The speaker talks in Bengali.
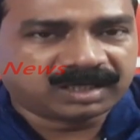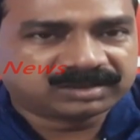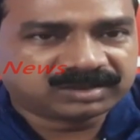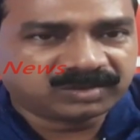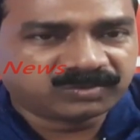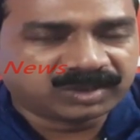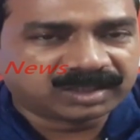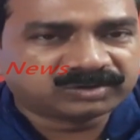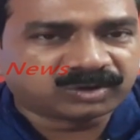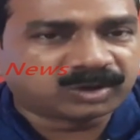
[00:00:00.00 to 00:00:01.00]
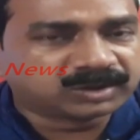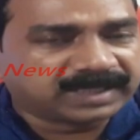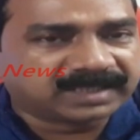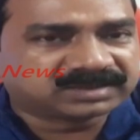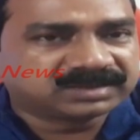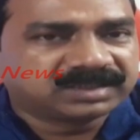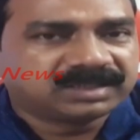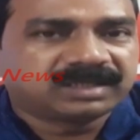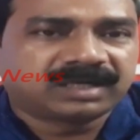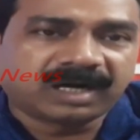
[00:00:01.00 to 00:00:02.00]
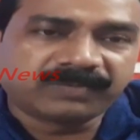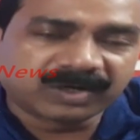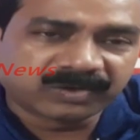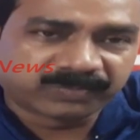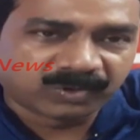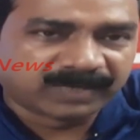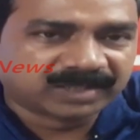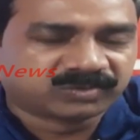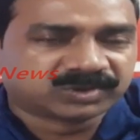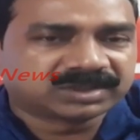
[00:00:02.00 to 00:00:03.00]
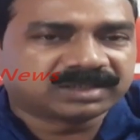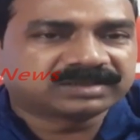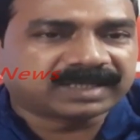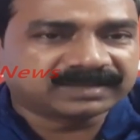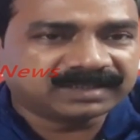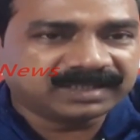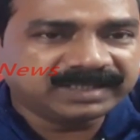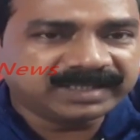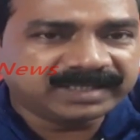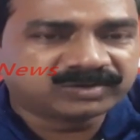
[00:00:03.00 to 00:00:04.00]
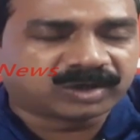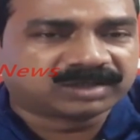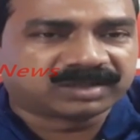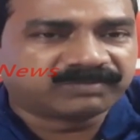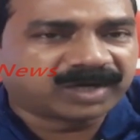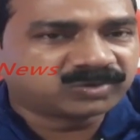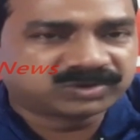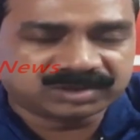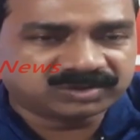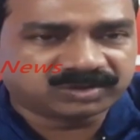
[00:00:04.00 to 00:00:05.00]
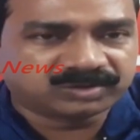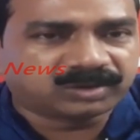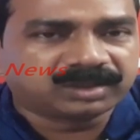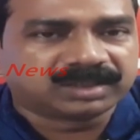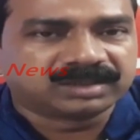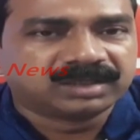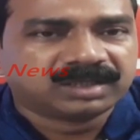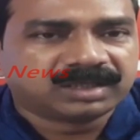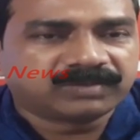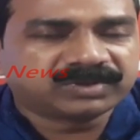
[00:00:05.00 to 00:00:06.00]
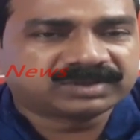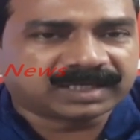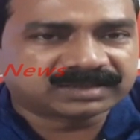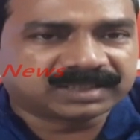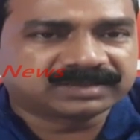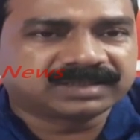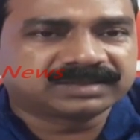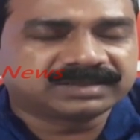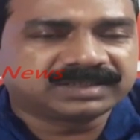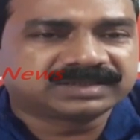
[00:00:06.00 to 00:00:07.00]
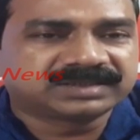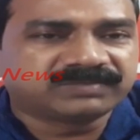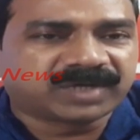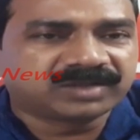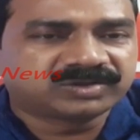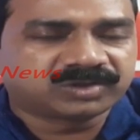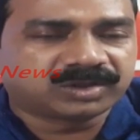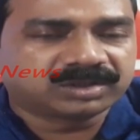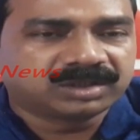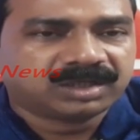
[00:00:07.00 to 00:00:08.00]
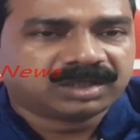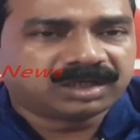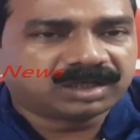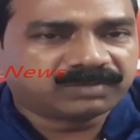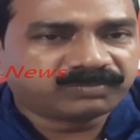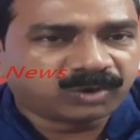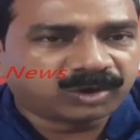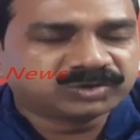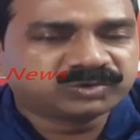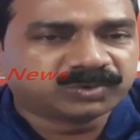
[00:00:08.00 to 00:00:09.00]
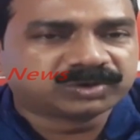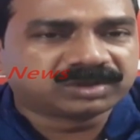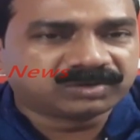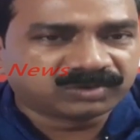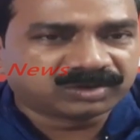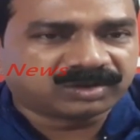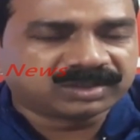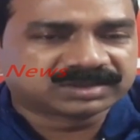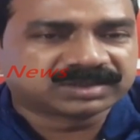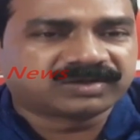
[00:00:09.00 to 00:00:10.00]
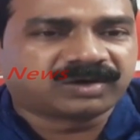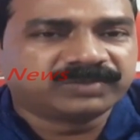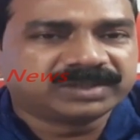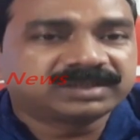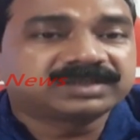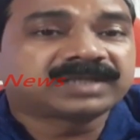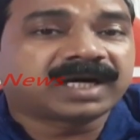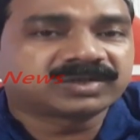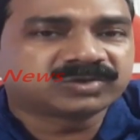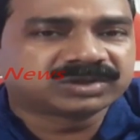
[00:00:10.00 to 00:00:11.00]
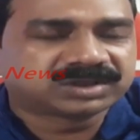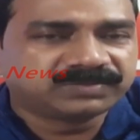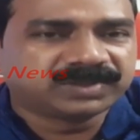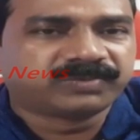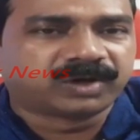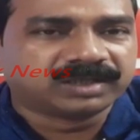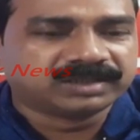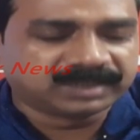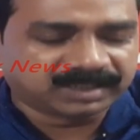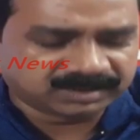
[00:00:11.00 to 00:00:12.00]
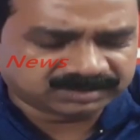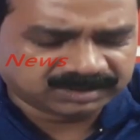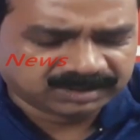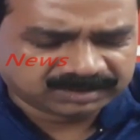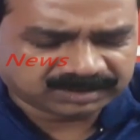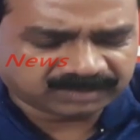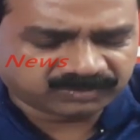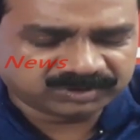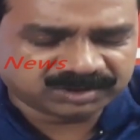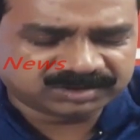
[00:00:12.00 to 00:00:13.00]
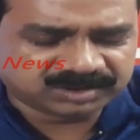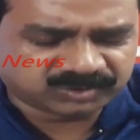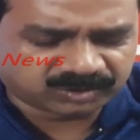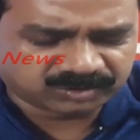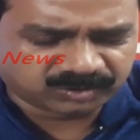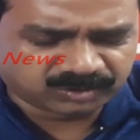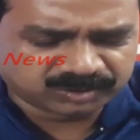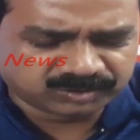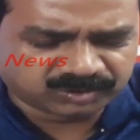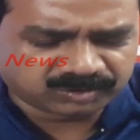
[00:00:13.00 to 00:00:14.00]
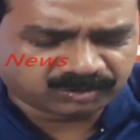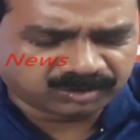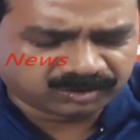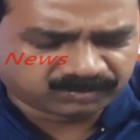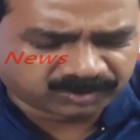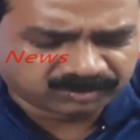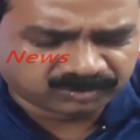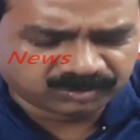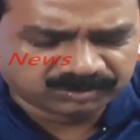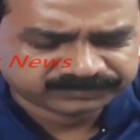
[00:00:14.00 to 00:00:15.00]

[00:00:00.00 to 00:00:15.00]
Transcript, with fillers: তৃণমূলের দলদাস আবারও প্রমাণ করছে কারণ তাদের নিয়ে এই দলটা মানুষের জন্য দল নেই এবং তার সাথে সাথে দেখছি মানিকচক ব্লক যুব তৃণমূল কংগ্রেসের কমিটিতে চারজন সিভিক ভলেন্টিয়ার আছে তার মধ্যে আছে ছটন রজক অলোক মণ্ডল